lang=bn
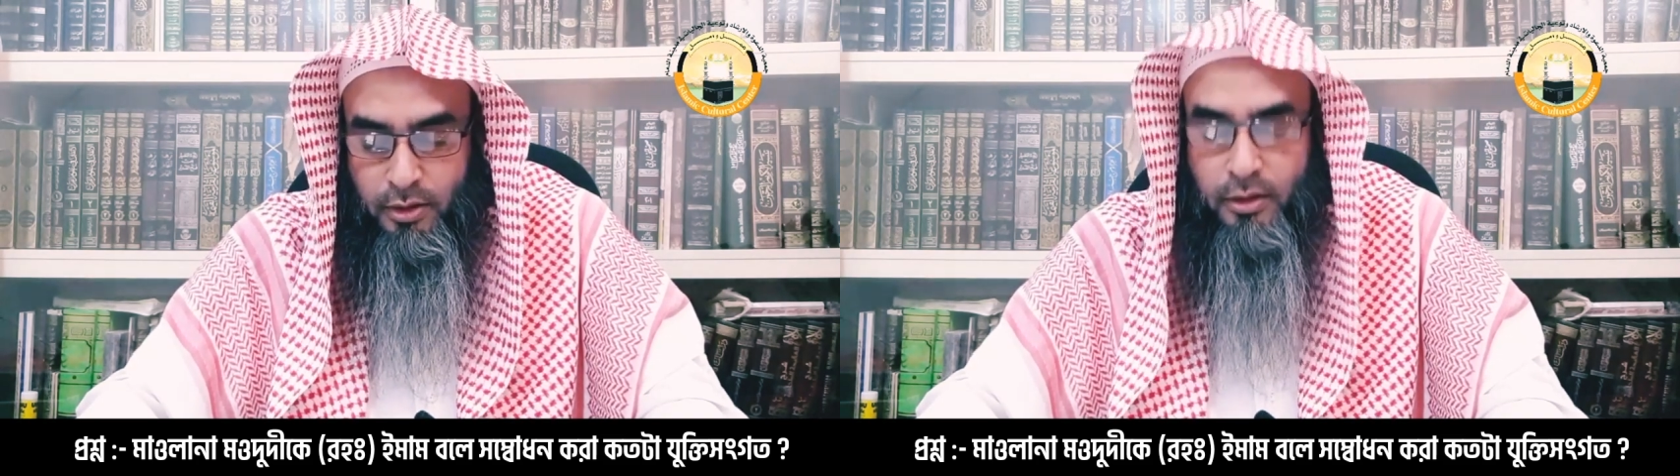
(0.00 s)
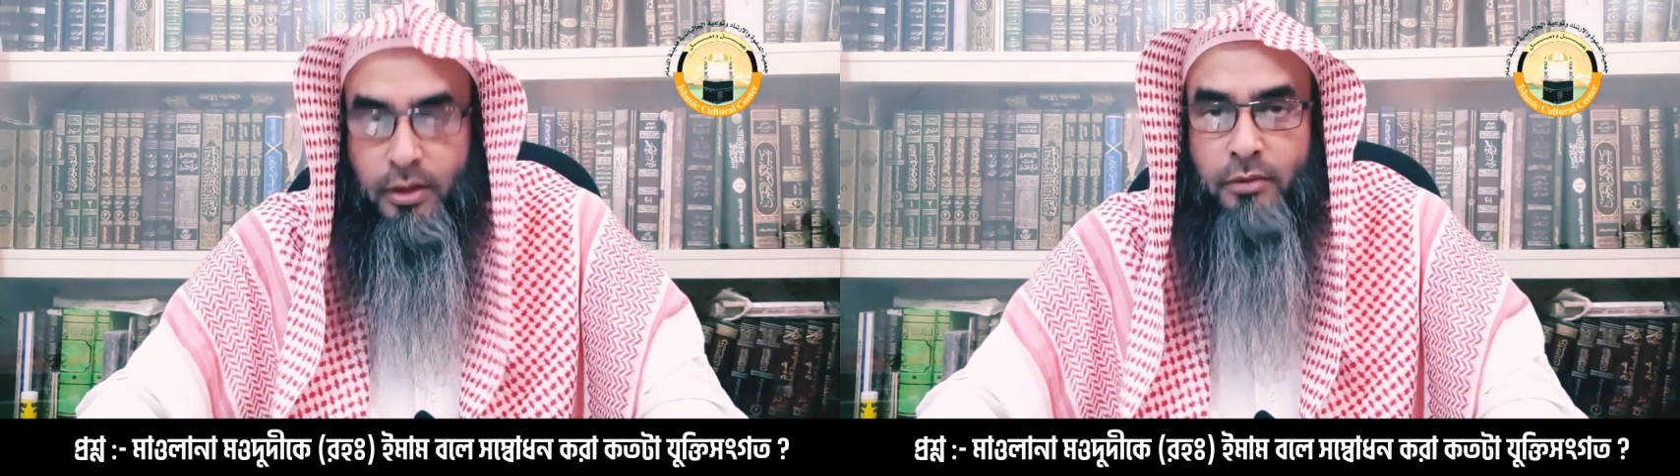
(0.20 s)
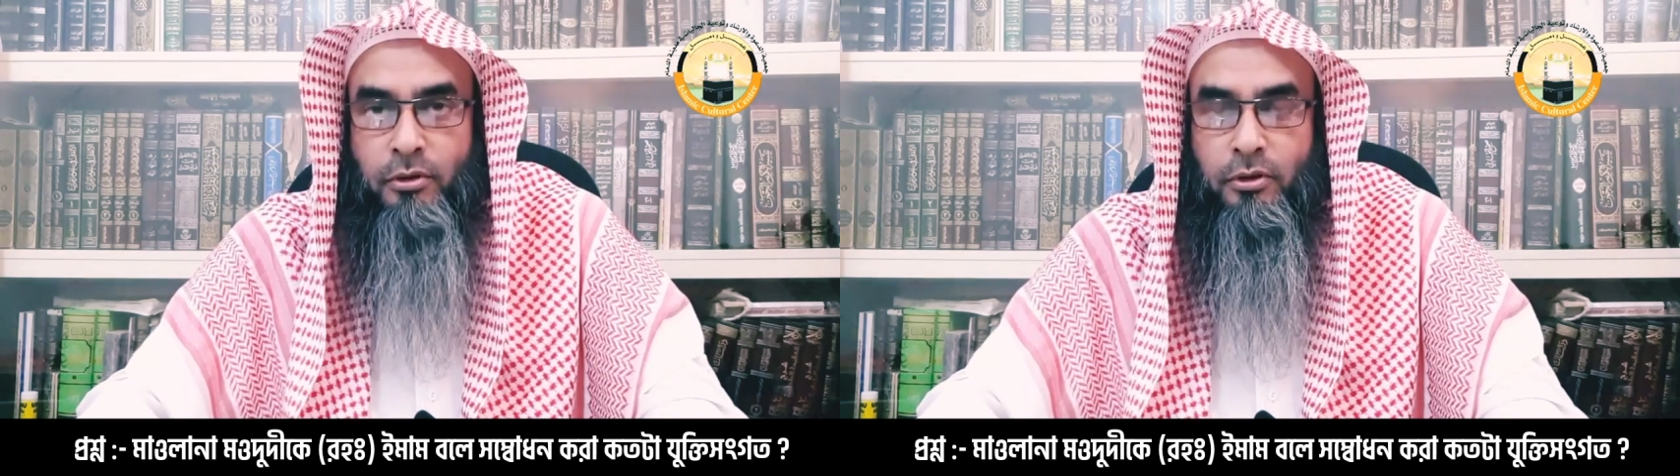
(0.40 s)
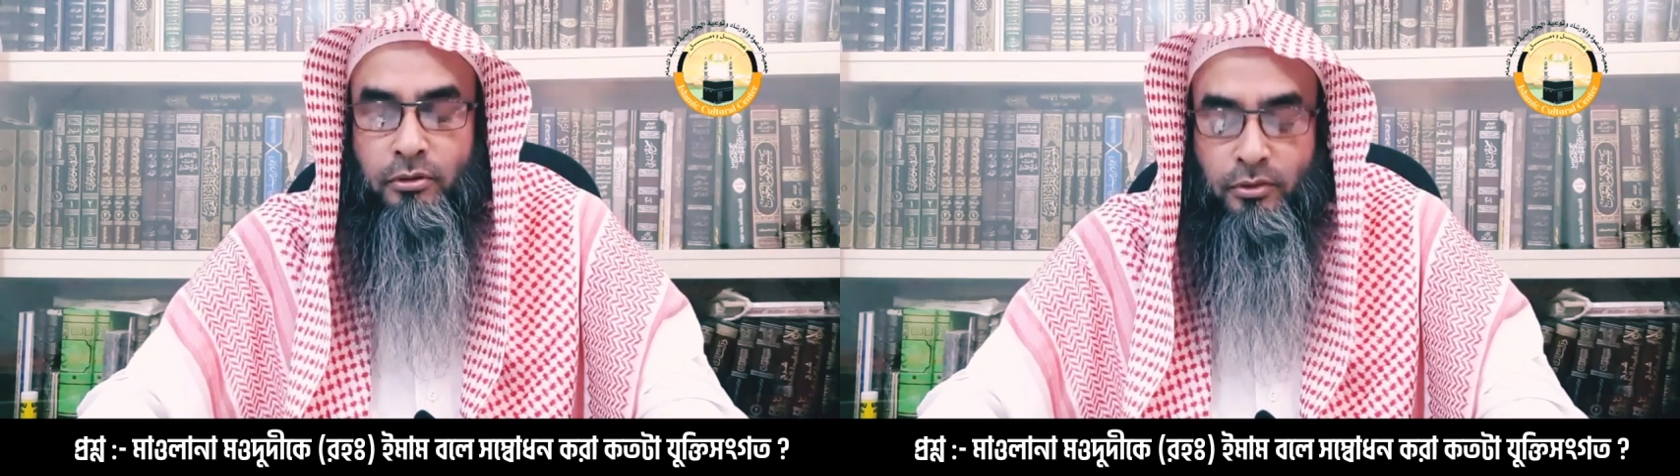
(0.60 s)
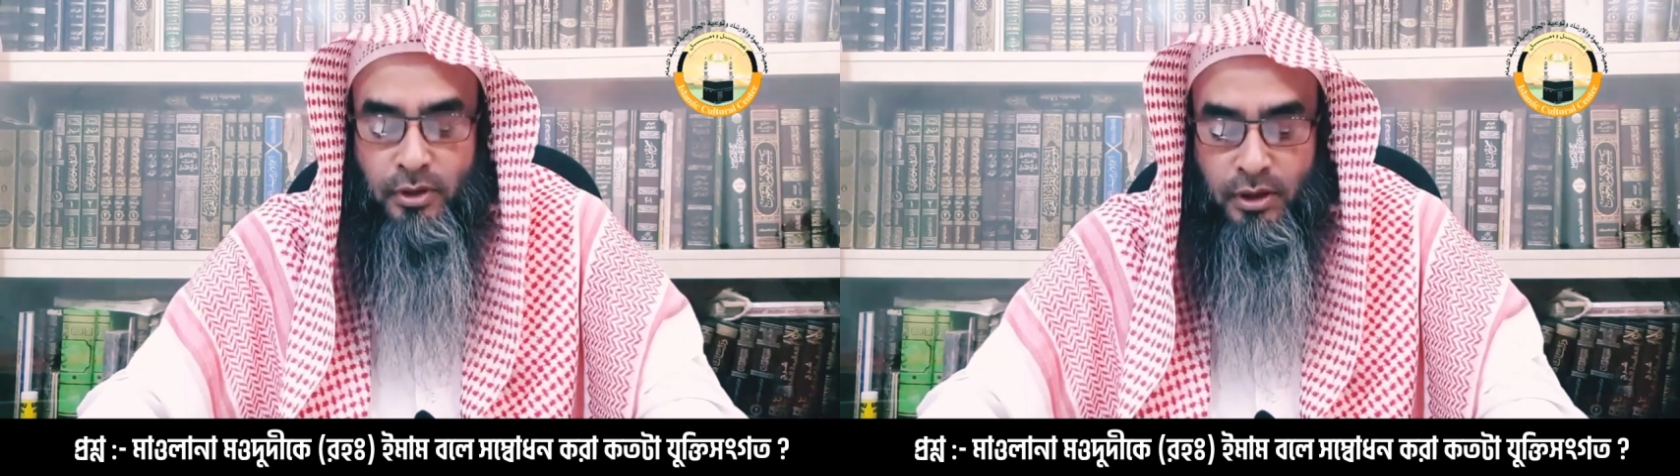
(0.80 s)
তাদের
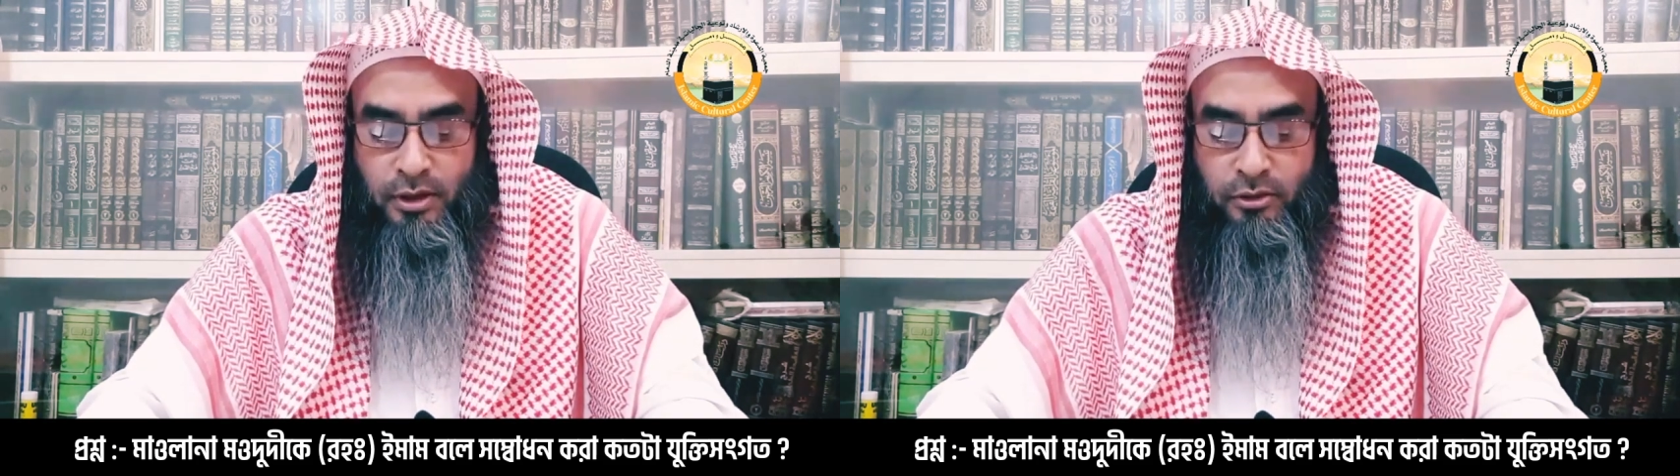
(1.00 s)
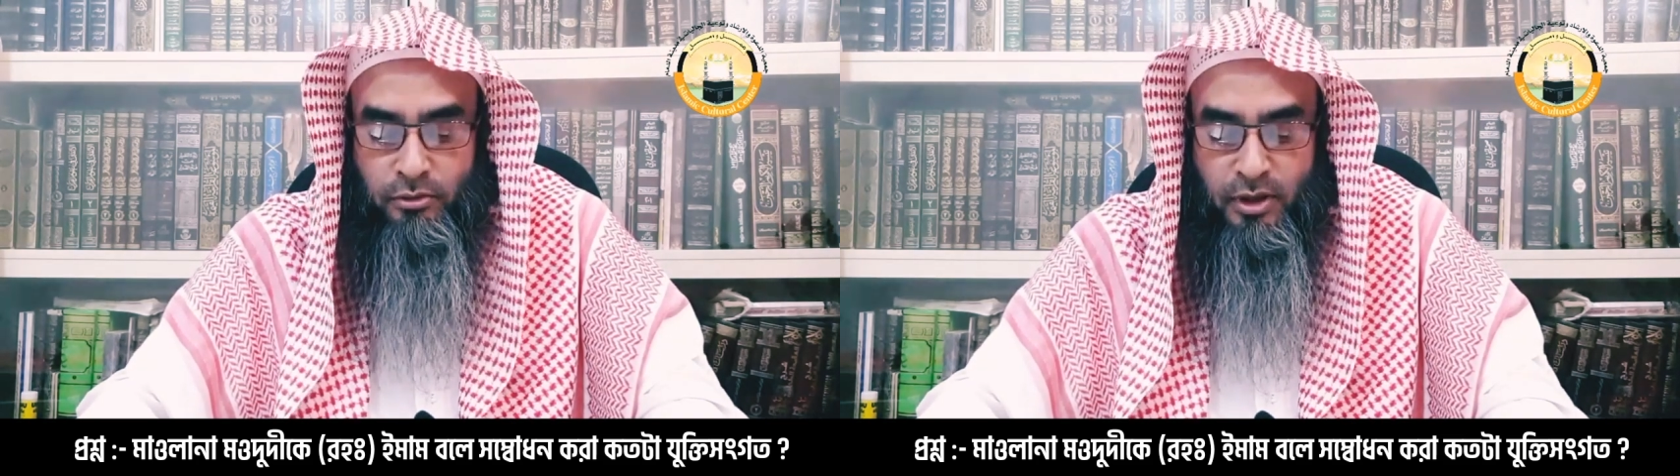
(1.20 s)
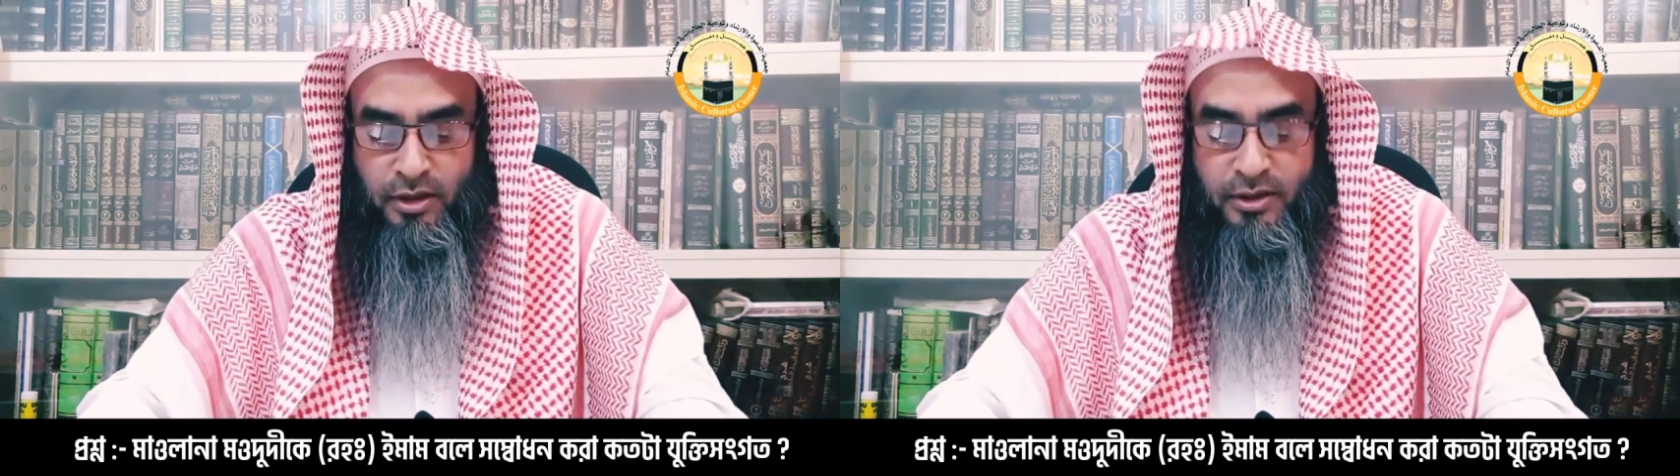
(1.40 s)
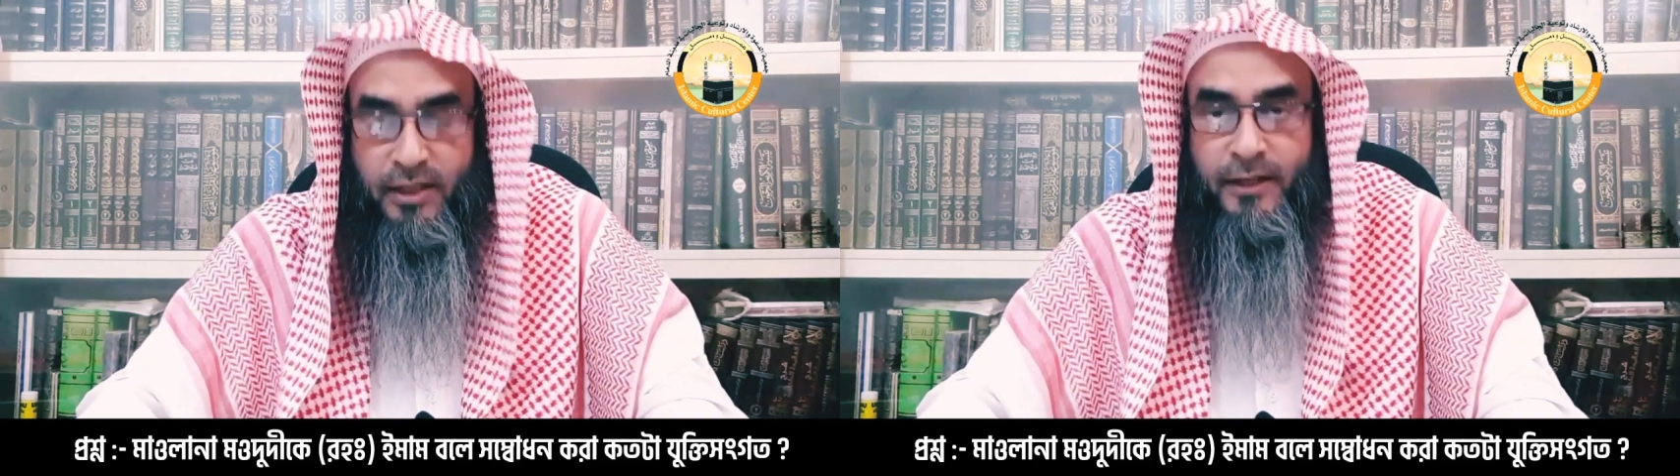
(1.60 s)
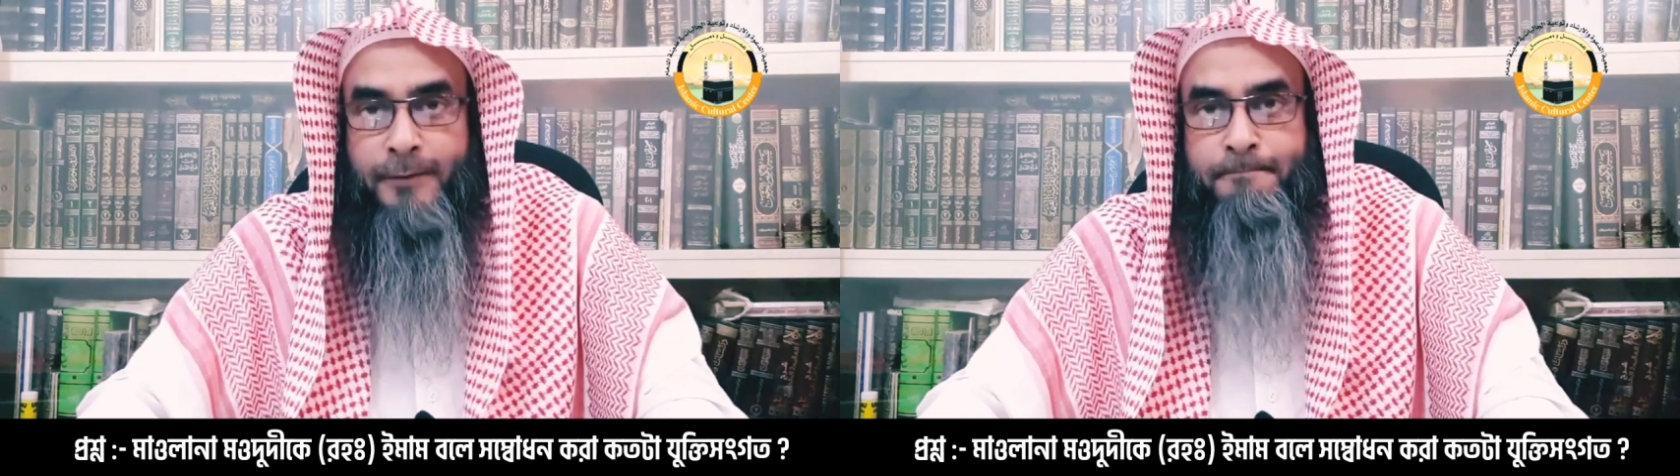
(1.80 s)
ভক্তদেরকে সুতরাং যারা